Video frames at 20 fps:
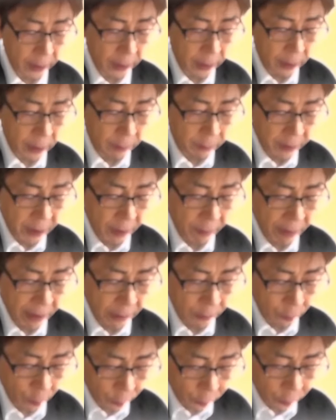それに
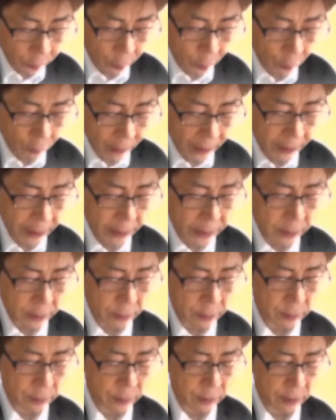してもまだ
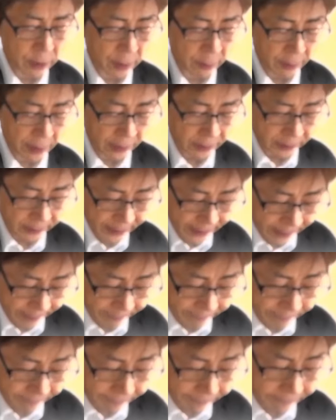わからないのは
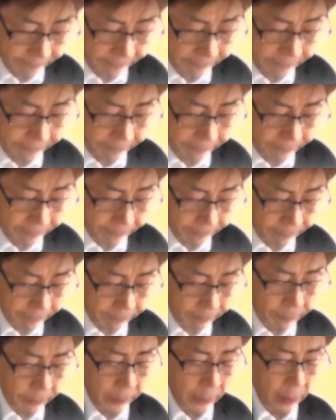彼が築
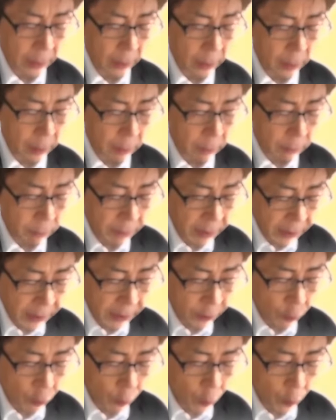天の後
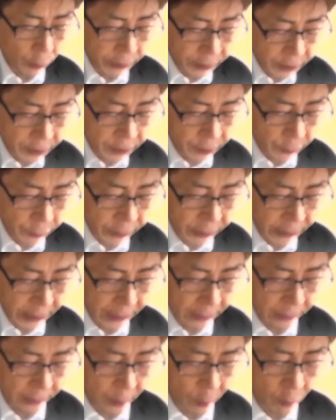その屋敷で
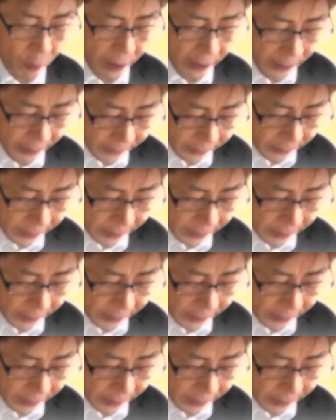はな